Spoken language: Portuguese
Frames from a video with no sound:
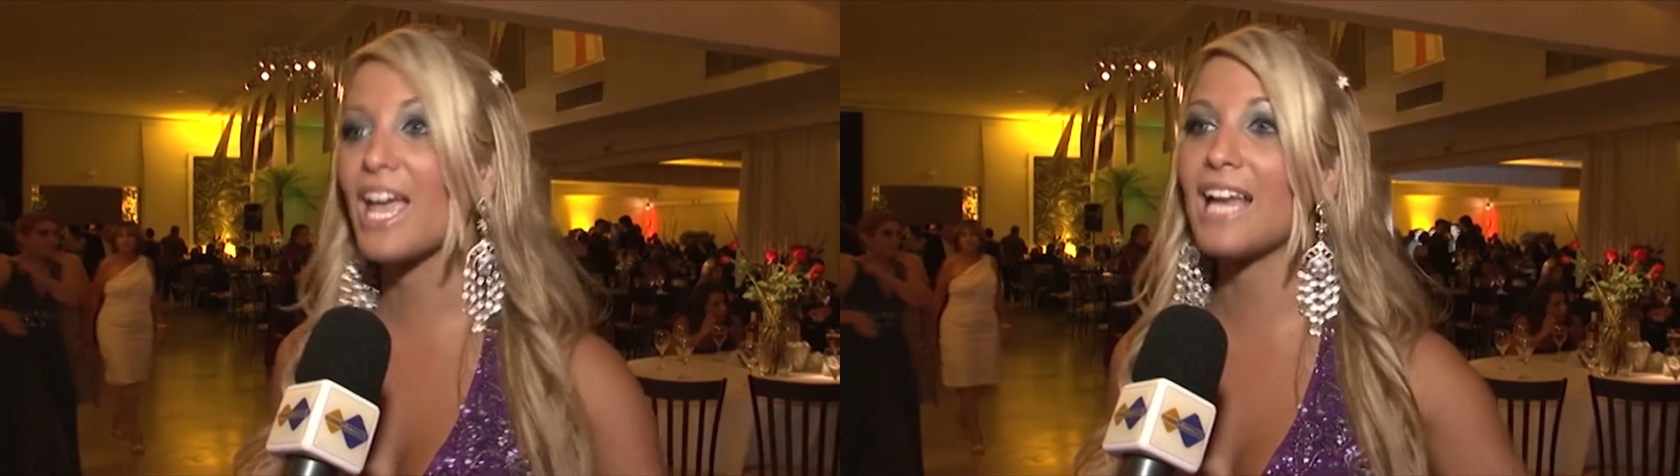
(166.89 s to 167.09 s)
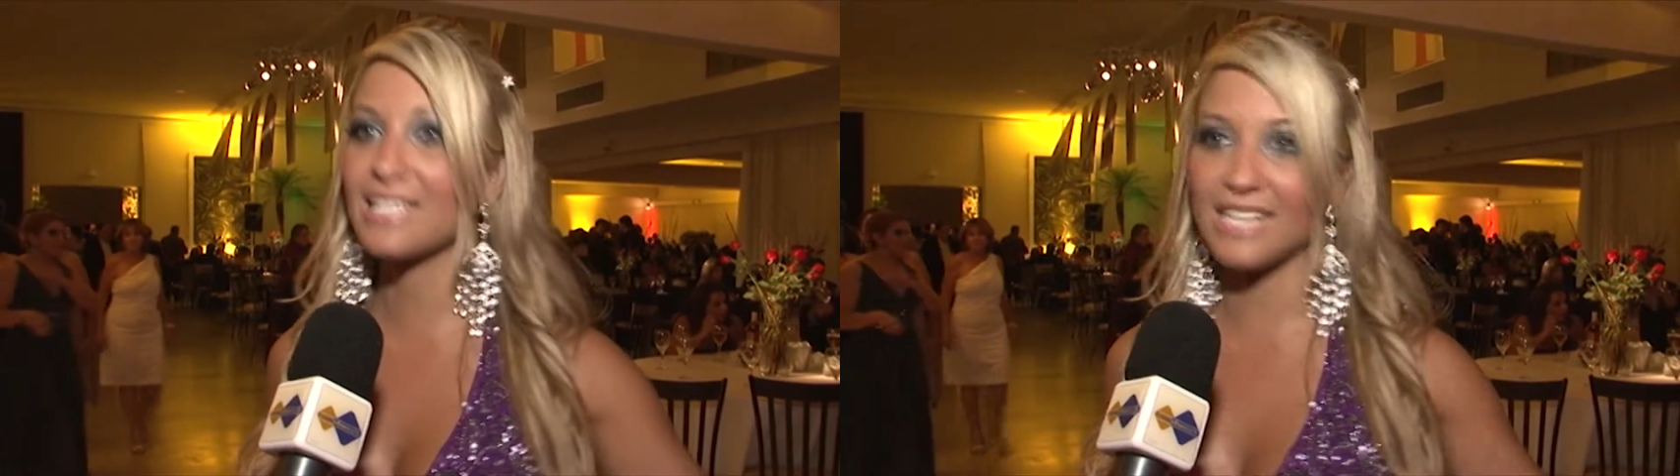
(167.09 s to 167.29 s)

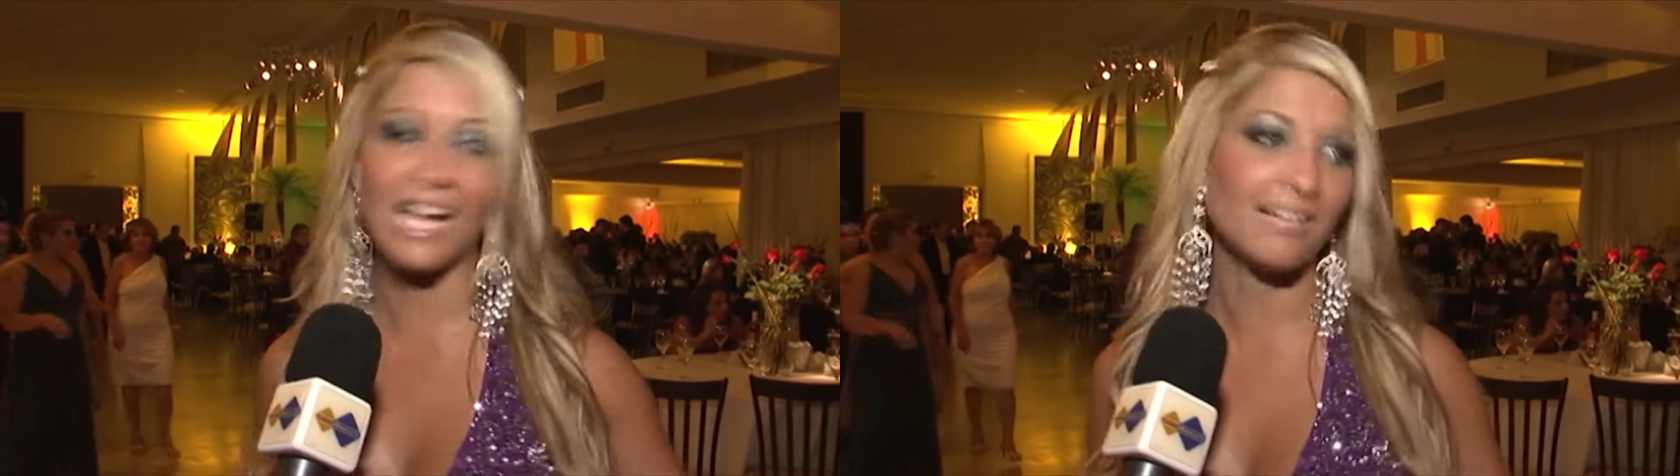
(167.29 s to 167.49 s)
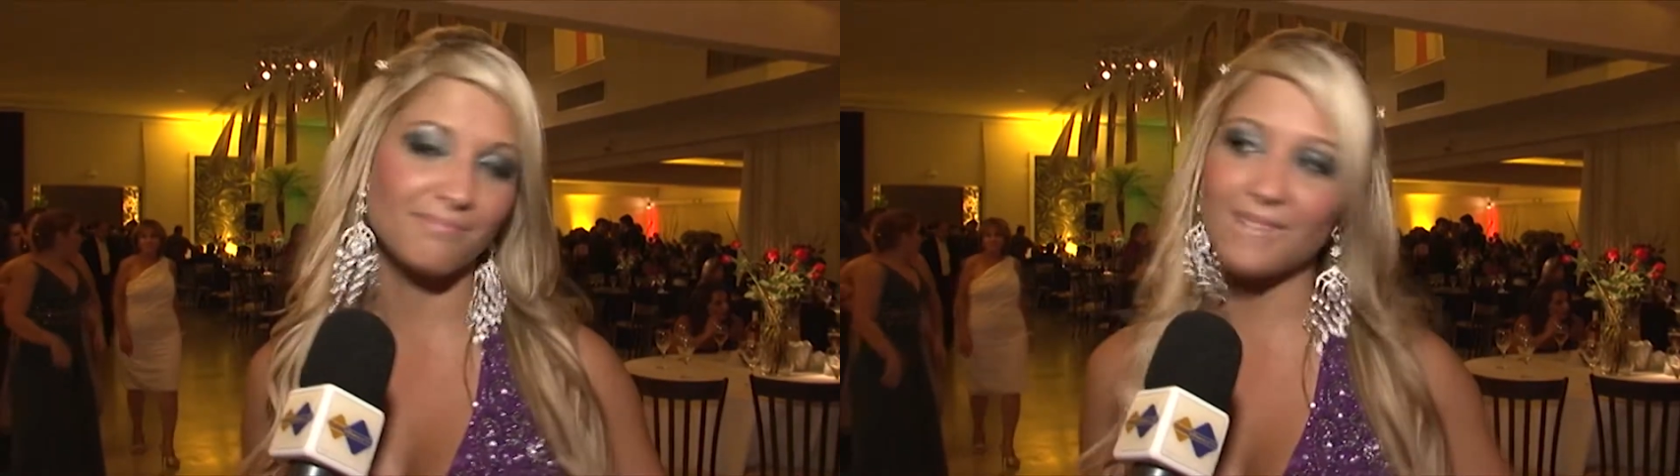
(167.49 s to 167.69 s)

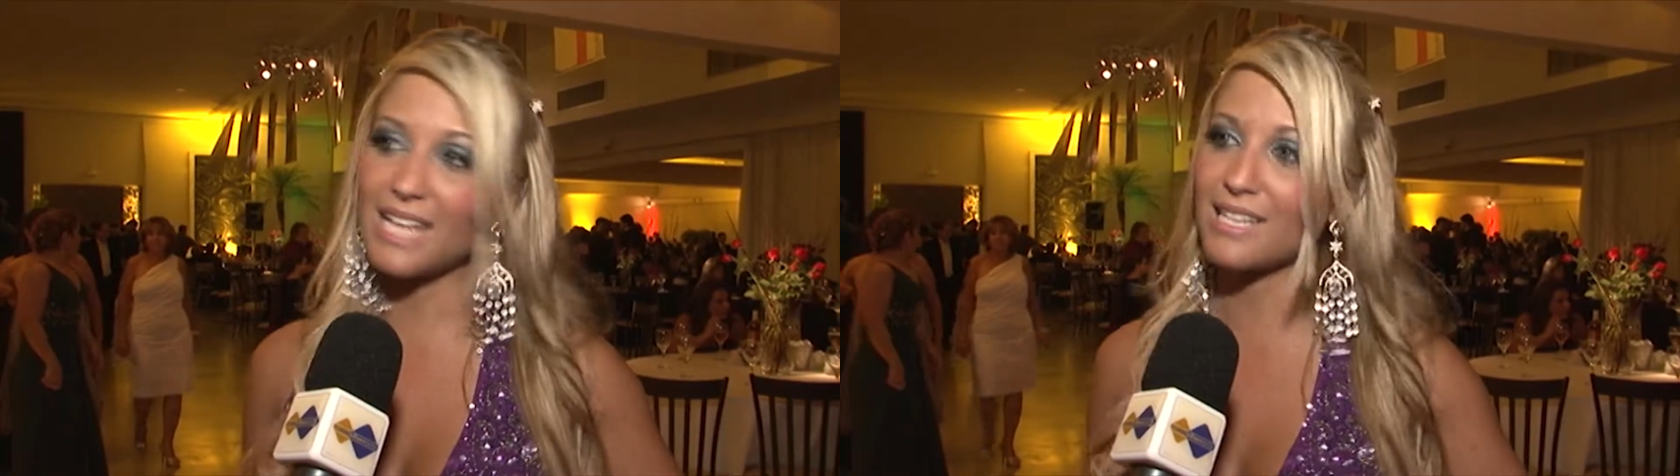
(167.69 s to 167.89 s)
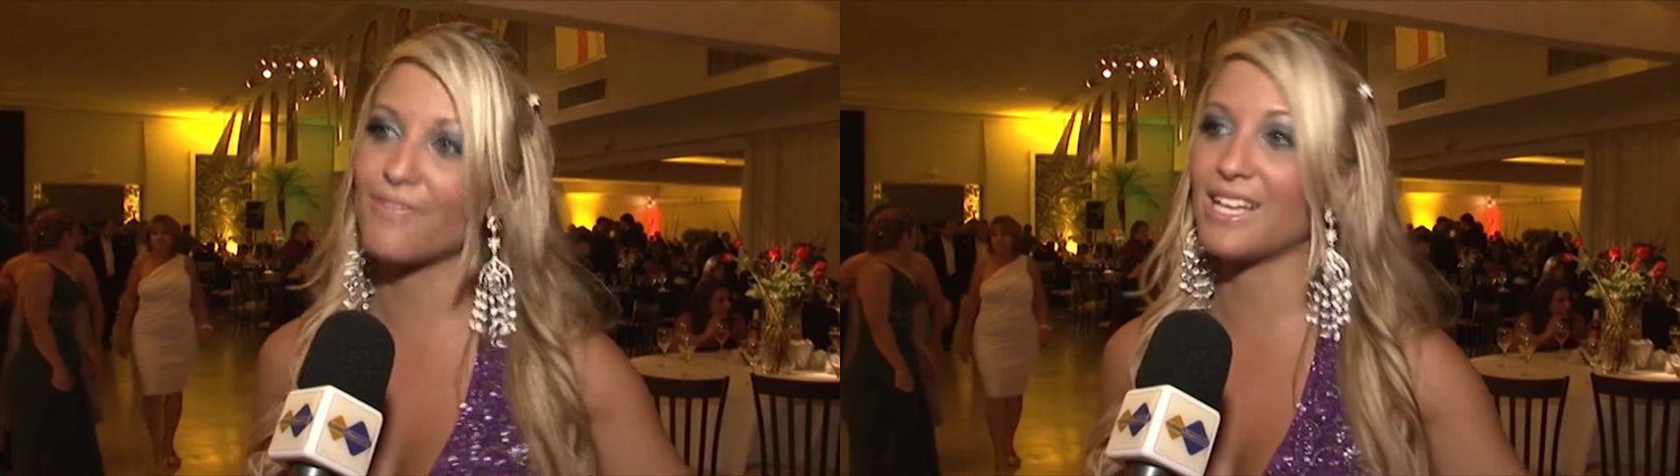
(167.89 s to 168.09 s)
realizar
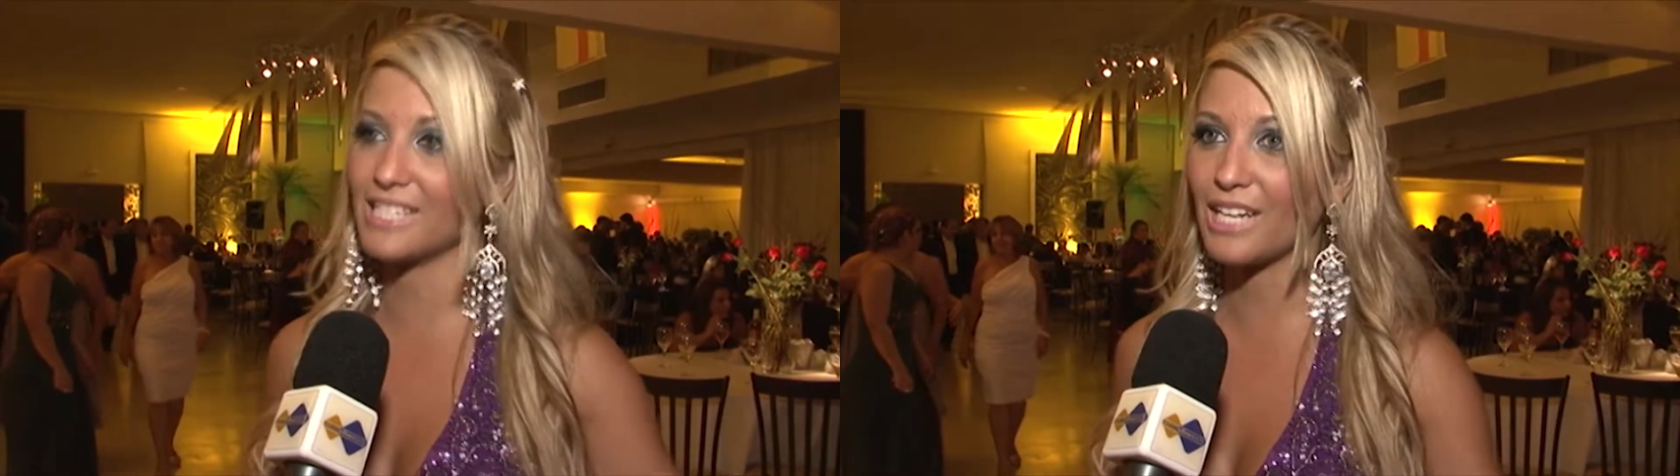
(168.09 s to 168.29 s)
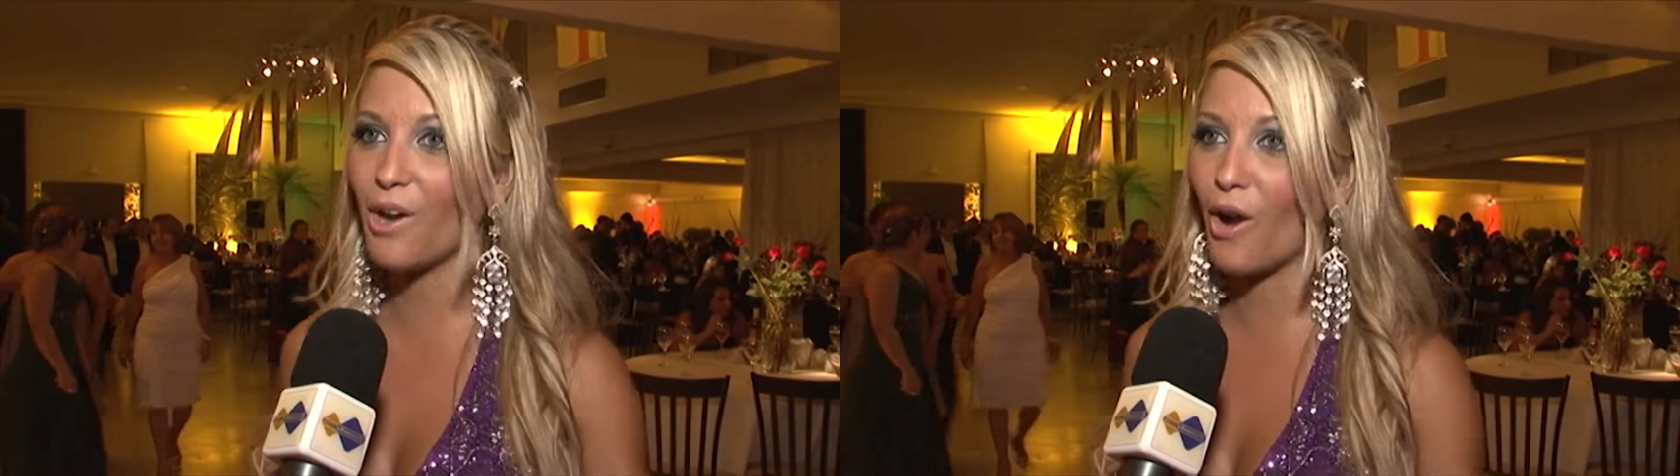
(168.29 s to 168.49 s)
essa
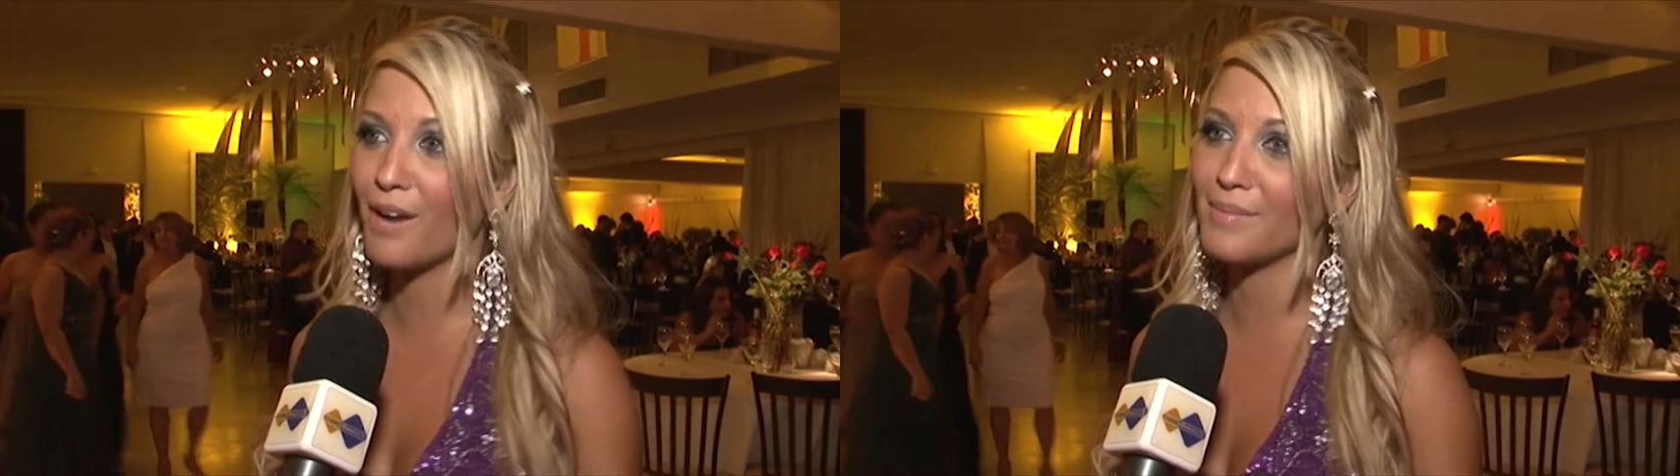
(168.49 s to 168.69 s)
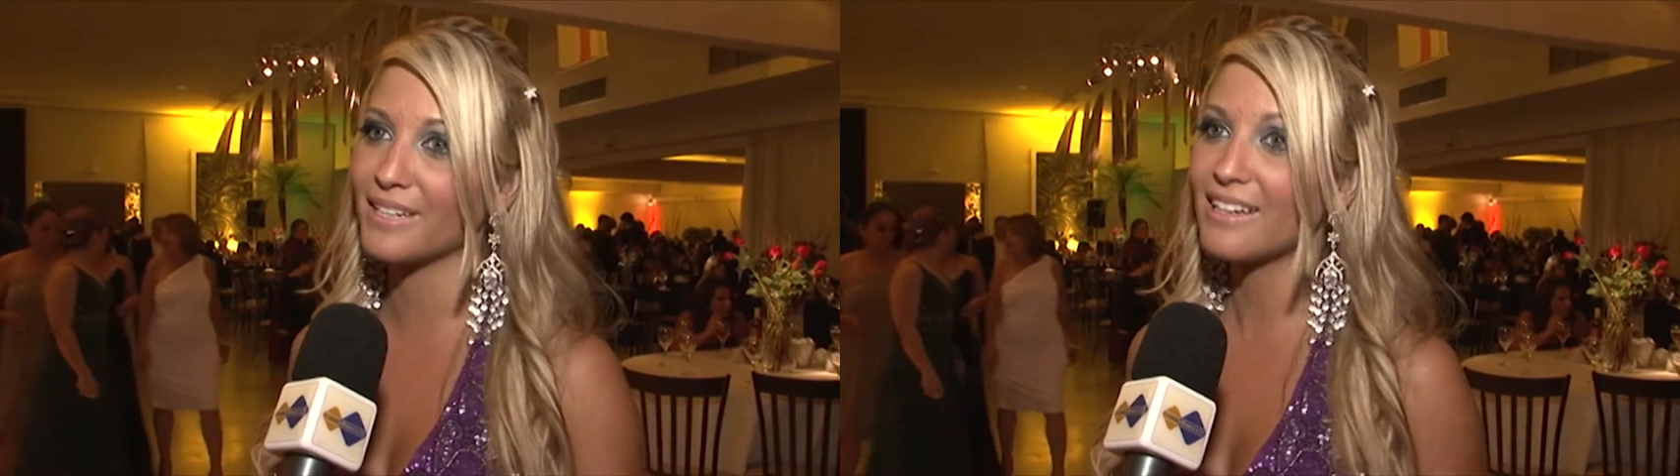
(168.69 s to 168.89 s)
festa
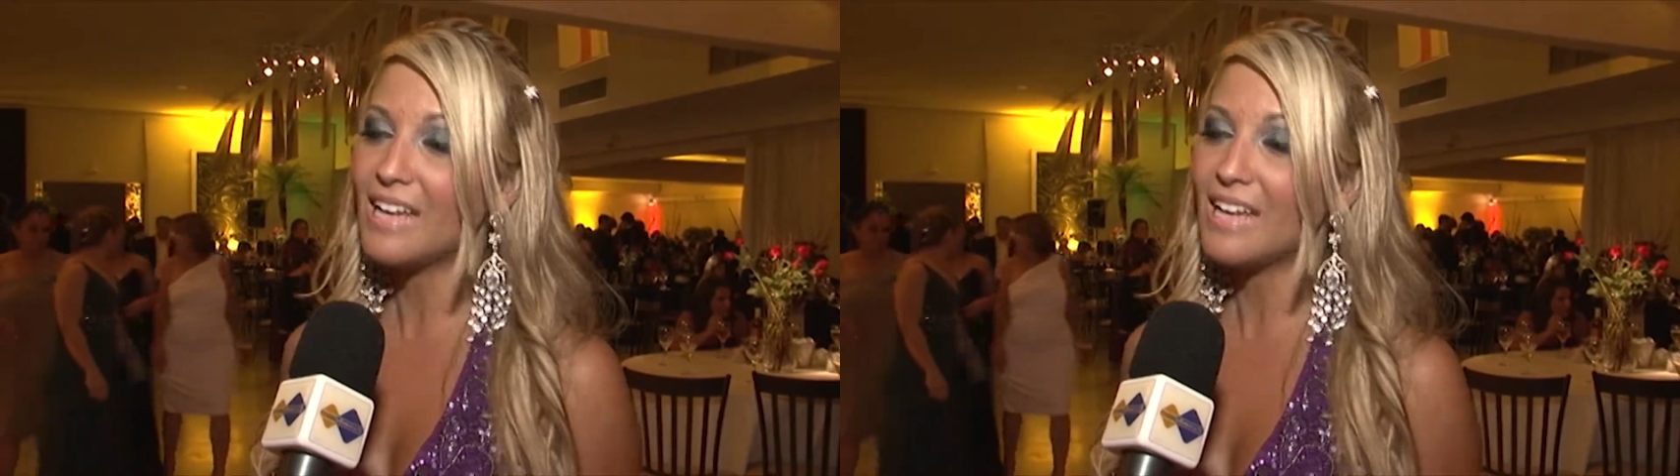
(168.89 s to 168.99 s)
enorme.